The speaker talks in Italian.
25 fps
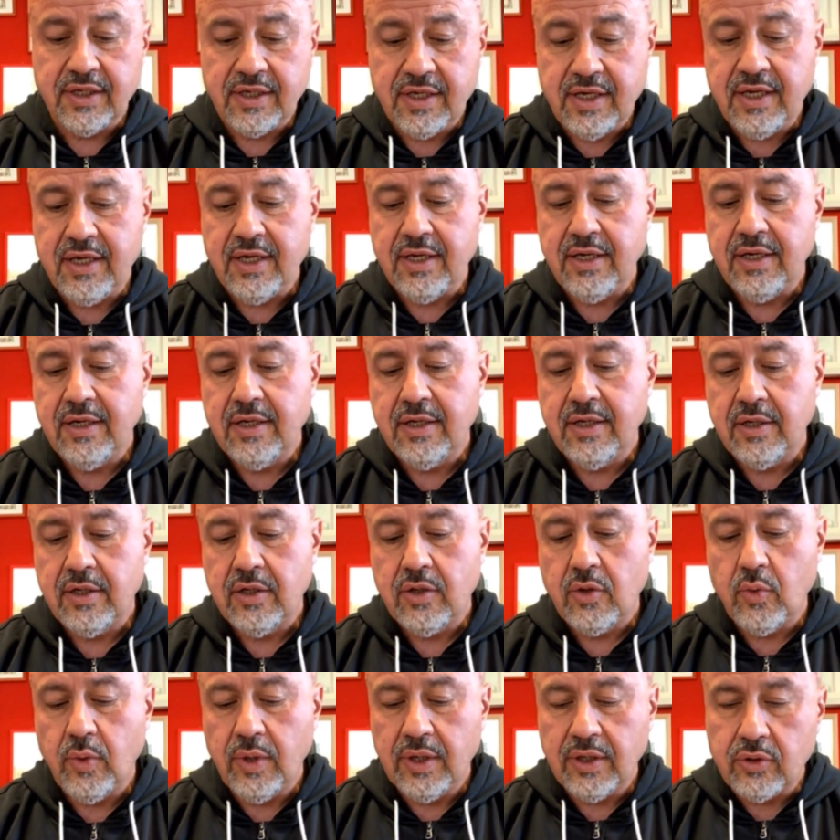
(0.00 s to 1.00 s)
che
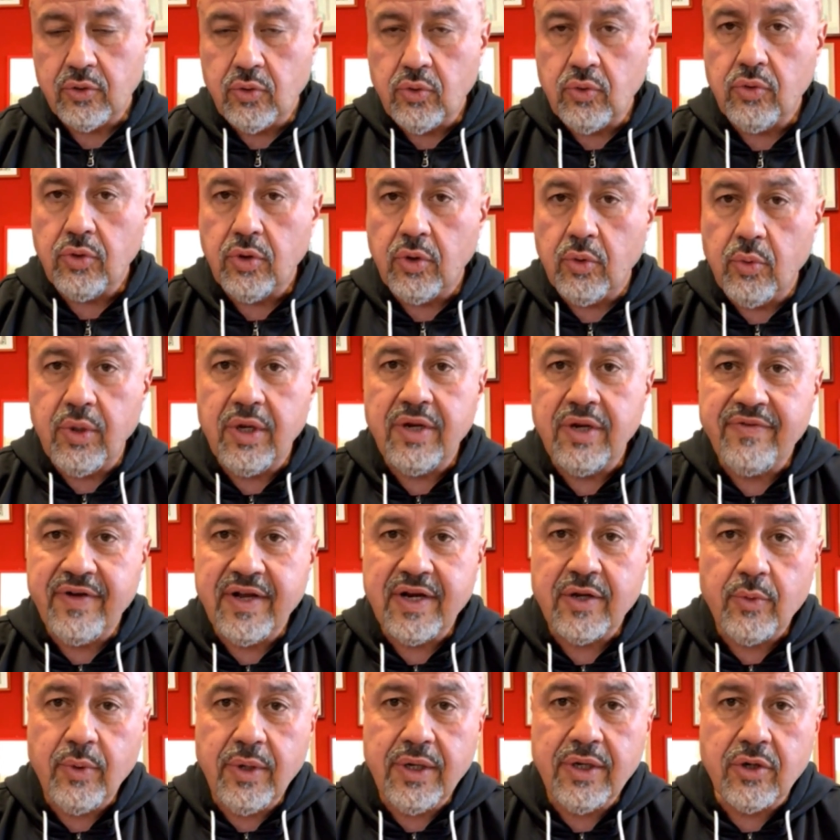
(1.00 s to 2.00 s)
qualcuno vuole
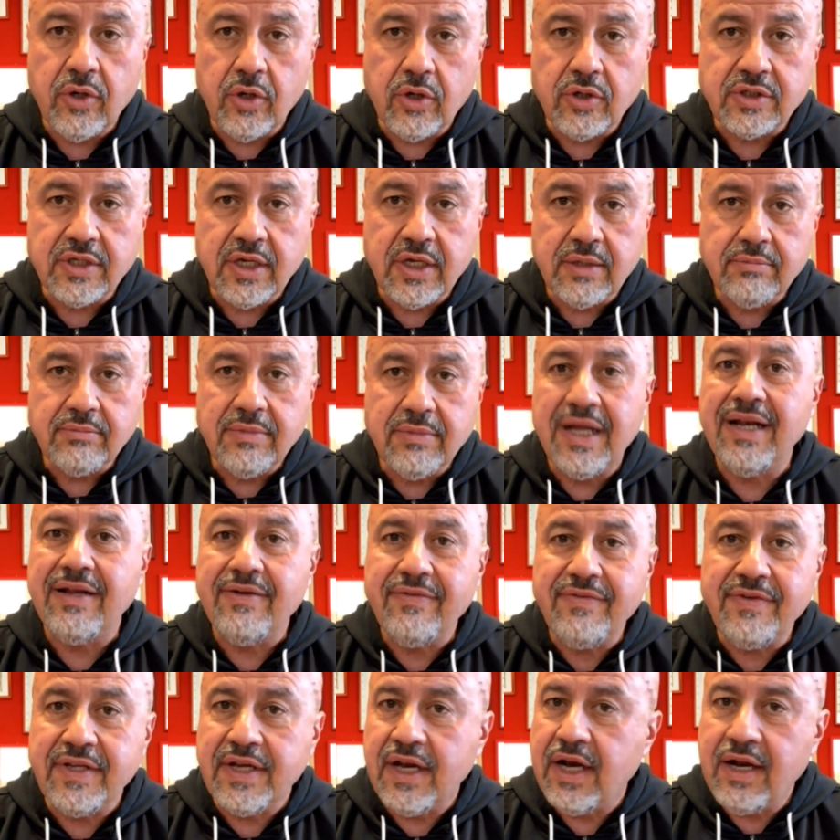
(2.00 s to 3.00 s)
fare qualcosa, alla
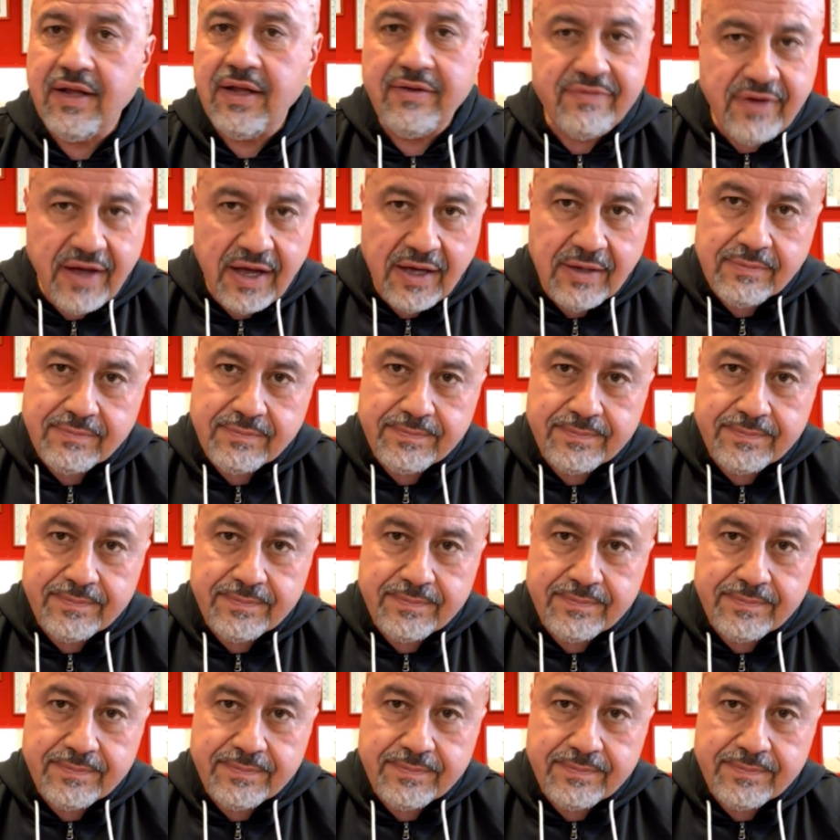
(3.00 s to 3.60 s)
fine la fa.